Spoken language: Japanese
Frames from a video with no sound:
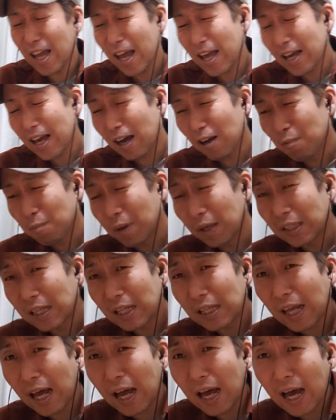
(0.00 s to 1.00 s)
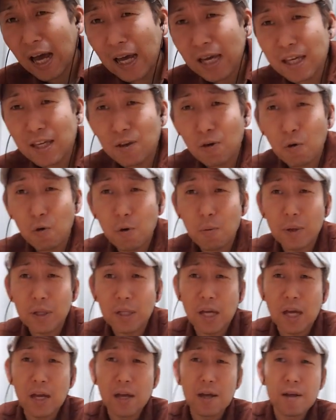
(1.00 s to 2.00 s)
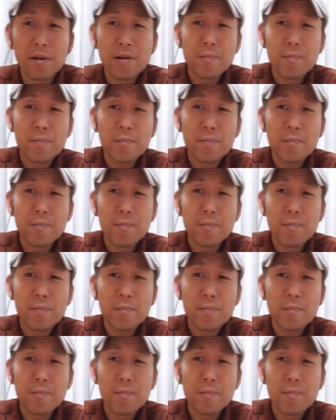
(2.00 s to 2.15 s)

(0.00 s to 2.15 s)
大学また高いよこれまた。